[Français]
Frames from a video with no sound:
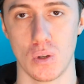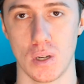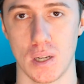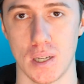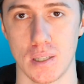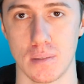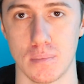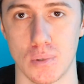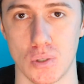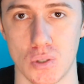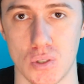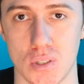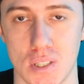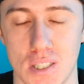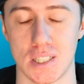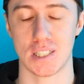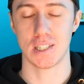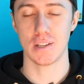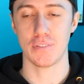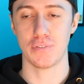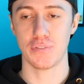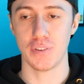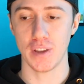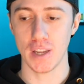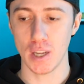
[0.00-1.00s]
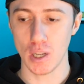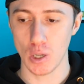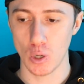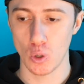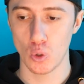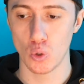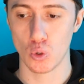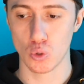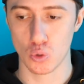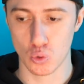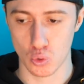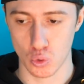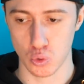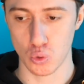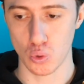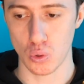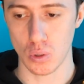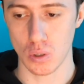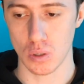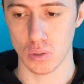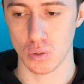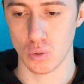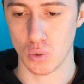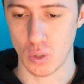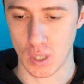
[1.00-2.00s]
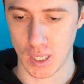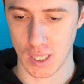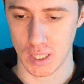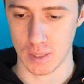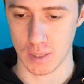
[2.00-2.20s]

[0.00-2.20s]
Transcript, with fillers: dans la Redbox. J'ai fait le tour de la